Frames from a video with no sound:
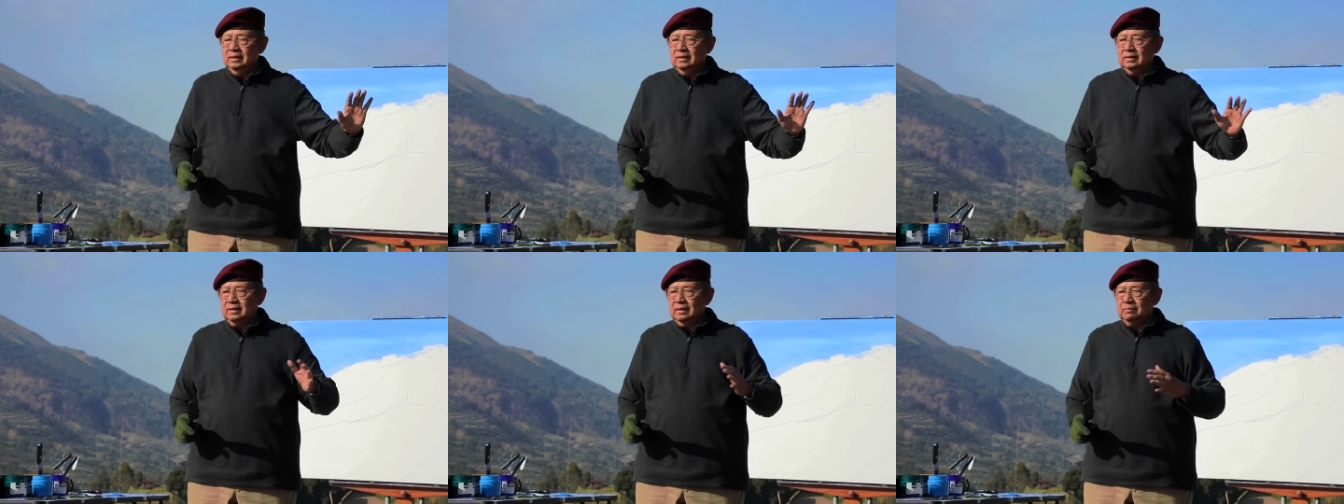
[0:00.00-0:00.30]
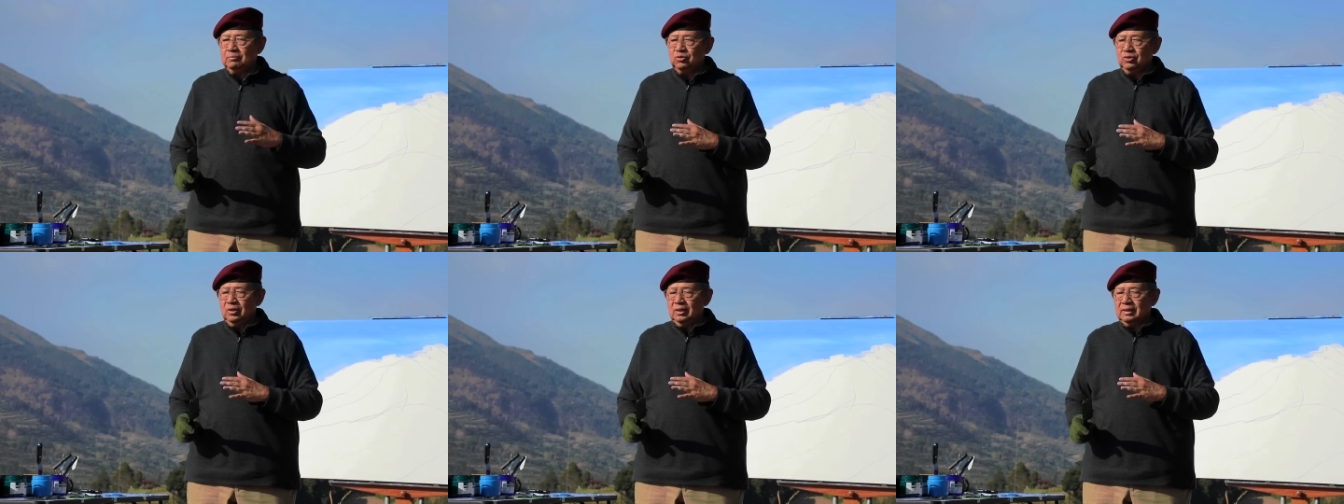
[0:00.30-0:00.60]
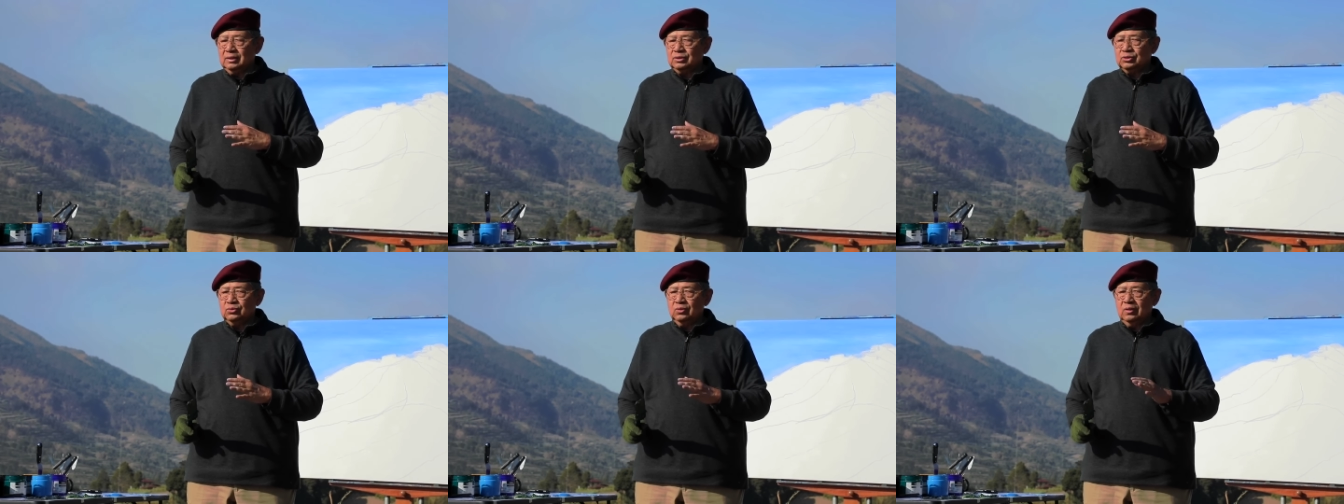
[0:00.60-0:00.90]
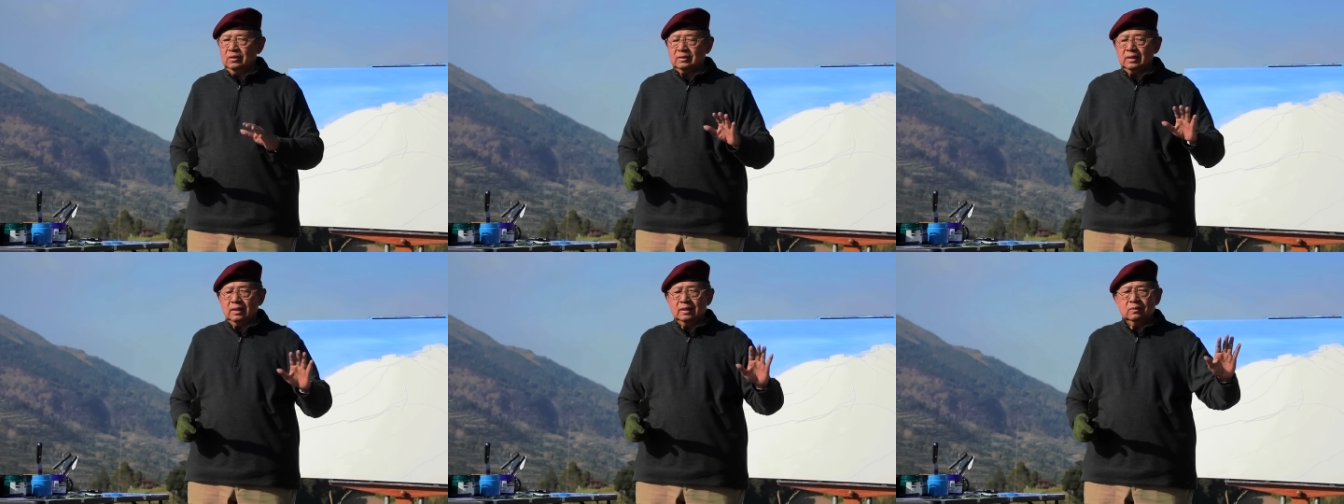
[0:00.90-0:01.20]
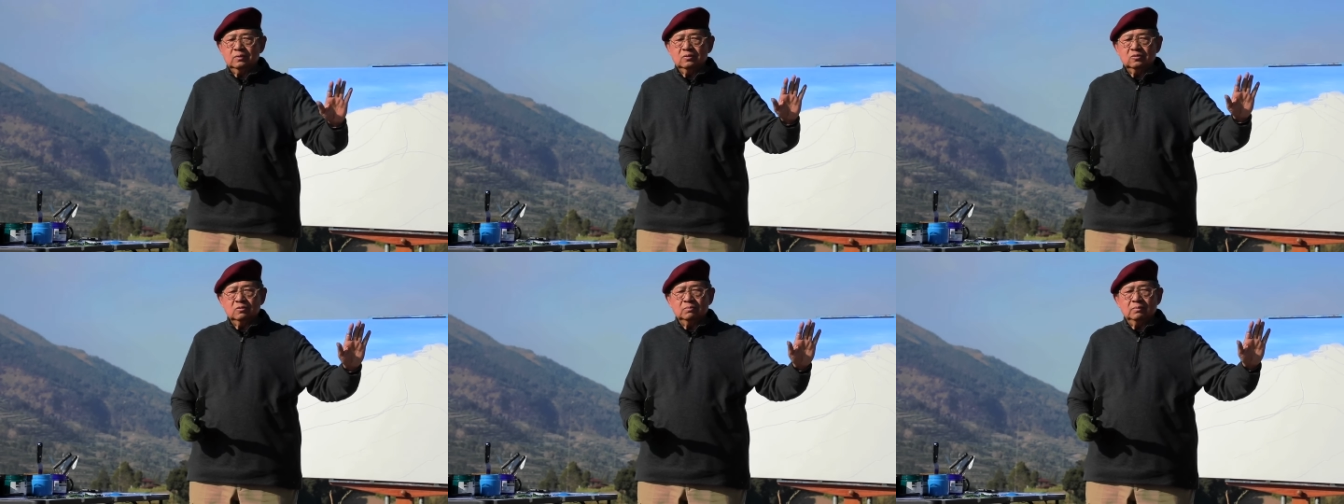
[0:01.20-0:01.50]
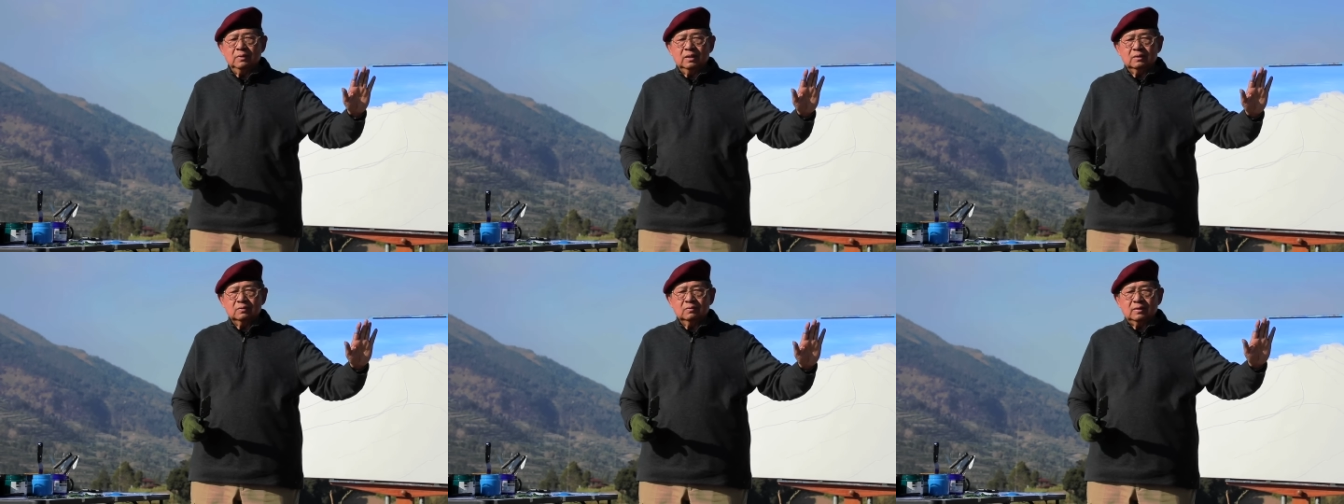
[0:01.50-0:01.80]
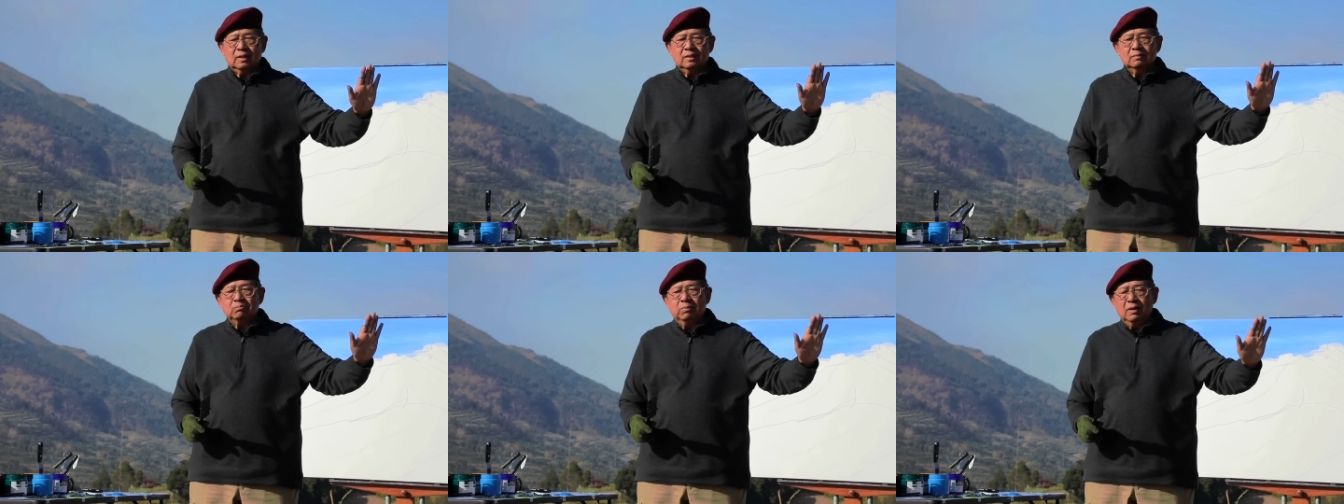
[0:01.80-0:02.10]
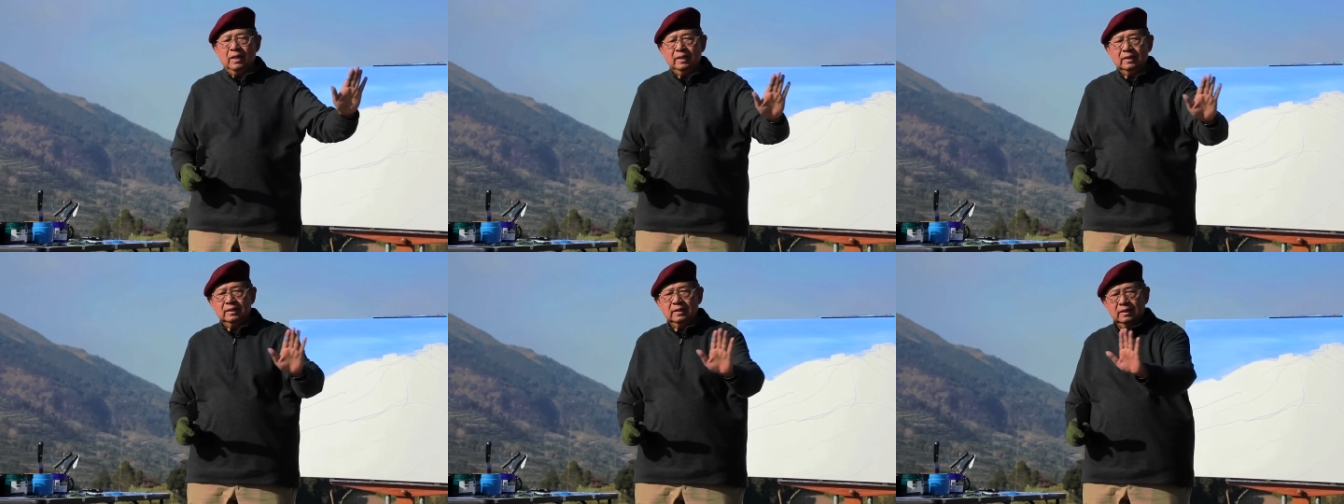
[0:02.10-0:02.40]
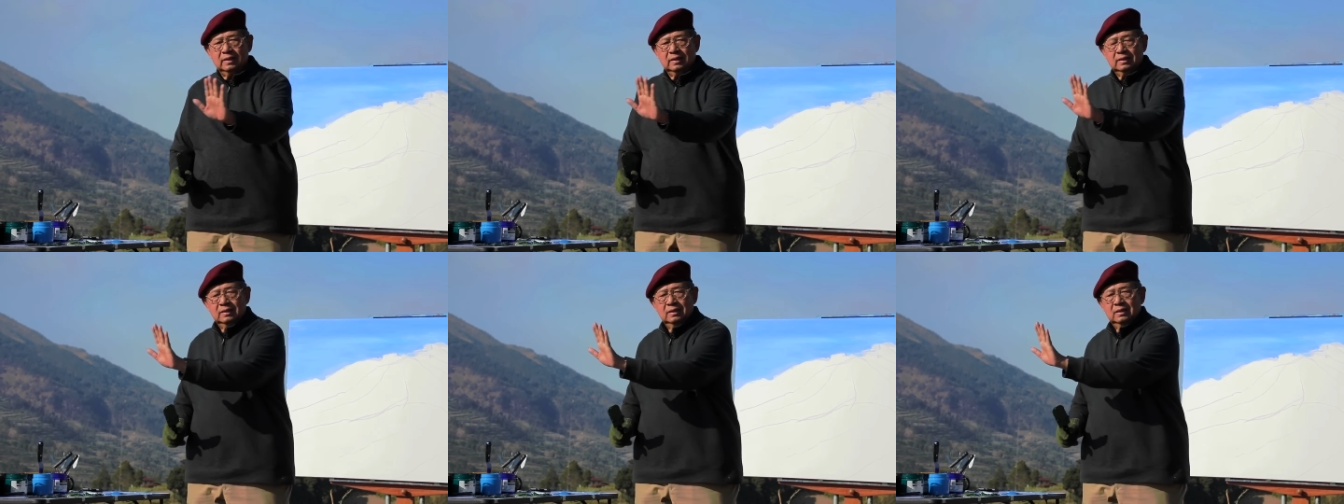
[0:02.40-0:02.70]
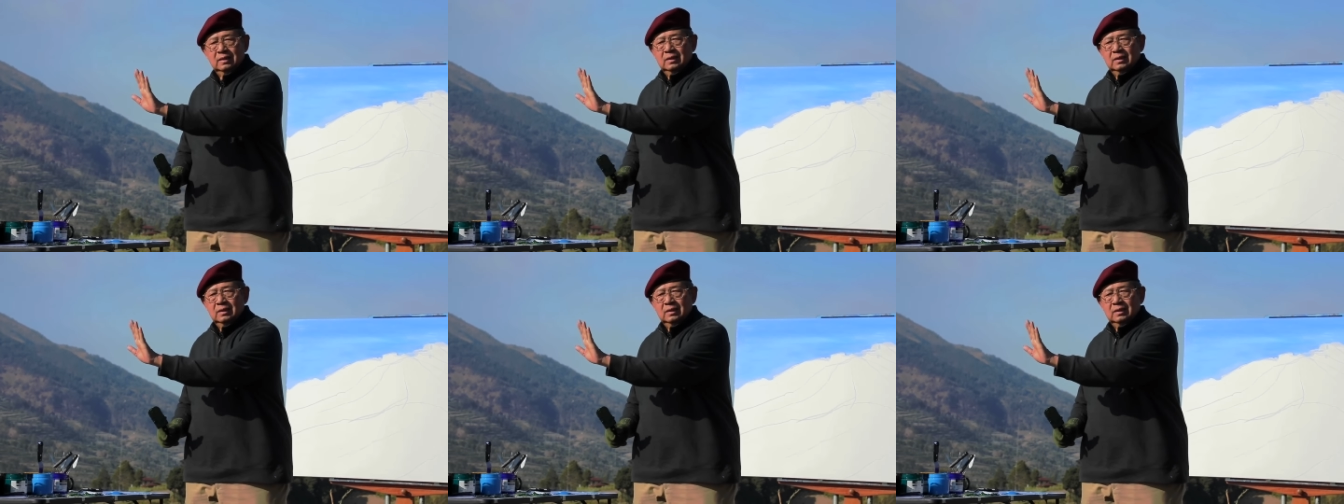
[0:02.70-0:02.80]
Saya punya kesulitan untuk melakukan blending,